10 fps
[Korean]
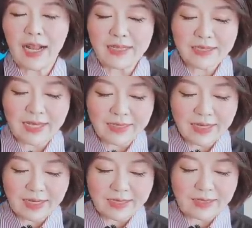갈등
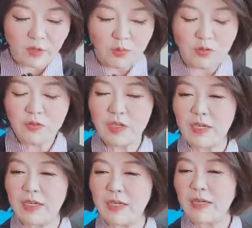양상은 좀
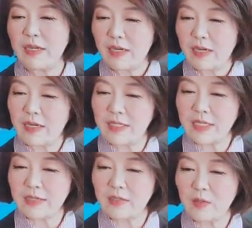
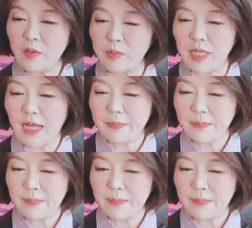누그러진 것으로 보입니다.